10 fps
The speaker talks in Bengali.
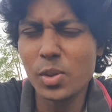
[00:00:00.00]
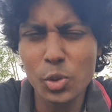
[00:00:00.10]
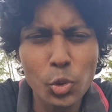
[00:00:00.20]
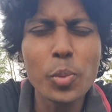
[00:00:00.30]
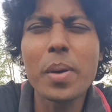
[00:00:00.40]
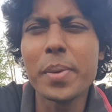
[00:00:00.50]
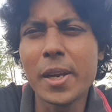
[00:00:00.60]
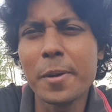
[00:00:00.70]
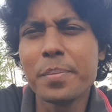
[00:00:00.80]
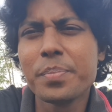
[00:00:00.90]
শো পাবে
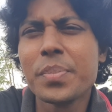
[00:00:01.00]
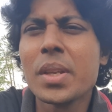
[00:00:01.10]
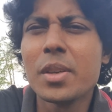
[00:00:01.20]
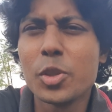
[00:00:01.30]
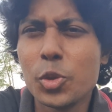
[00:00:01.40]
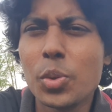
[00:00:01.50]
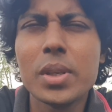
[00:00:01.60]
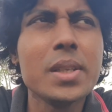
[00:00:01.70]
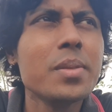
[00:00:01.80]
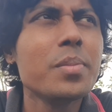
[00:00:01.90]
না
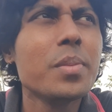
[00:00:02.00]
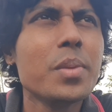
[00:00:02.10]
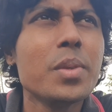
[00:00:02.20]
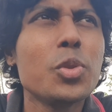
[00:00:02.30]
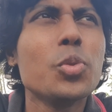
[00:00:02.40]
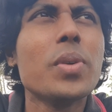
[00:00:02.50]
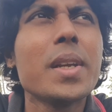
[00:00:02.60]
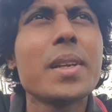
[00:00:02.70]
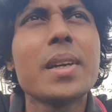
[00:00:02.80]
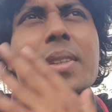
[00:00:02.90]
জঙ্গলি
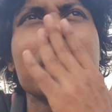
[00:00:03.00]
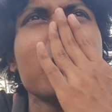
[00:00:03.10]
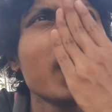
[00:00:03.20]
তুফানের কাছে